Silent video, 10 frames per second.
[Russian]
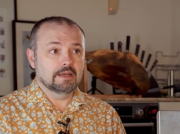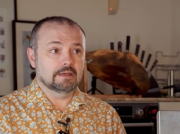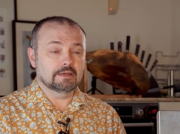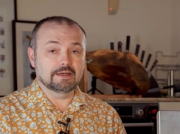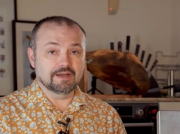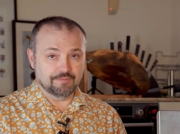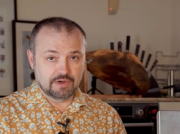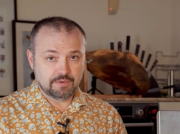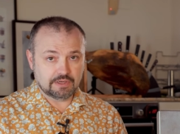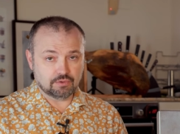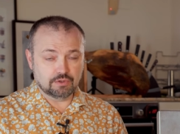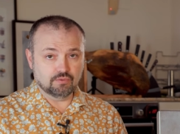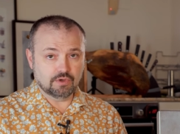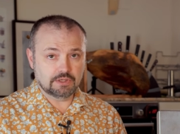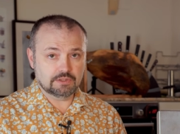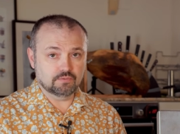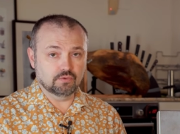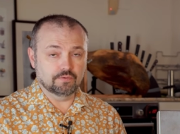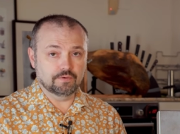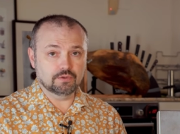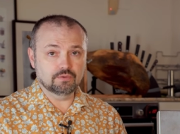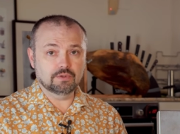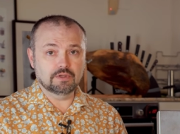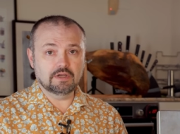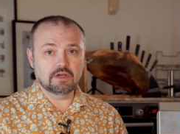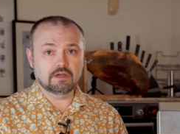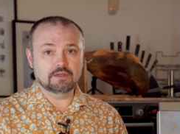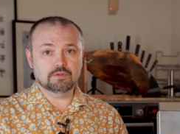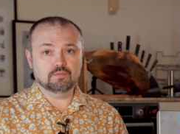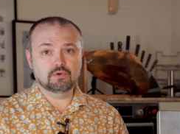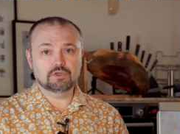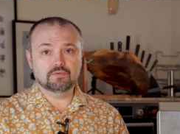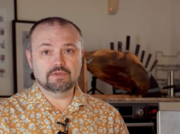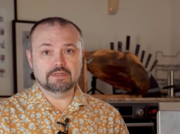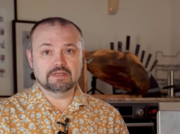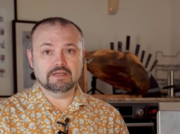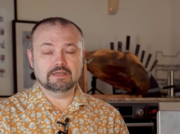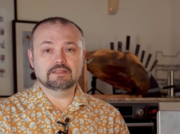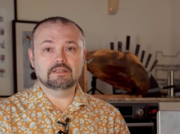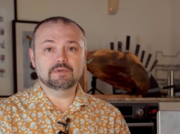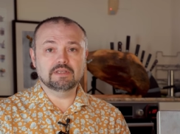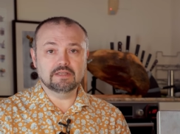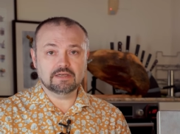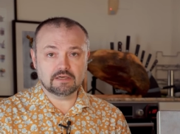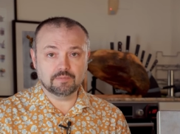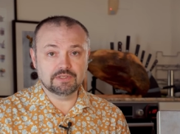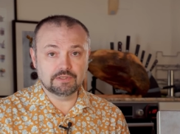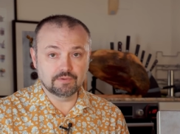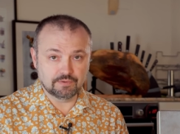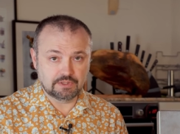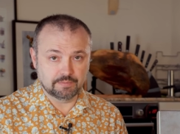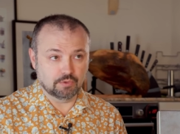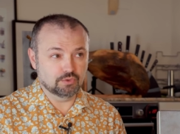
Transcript: Э, время, которое я указываю, верно для использования дымогенератора пассивного типа.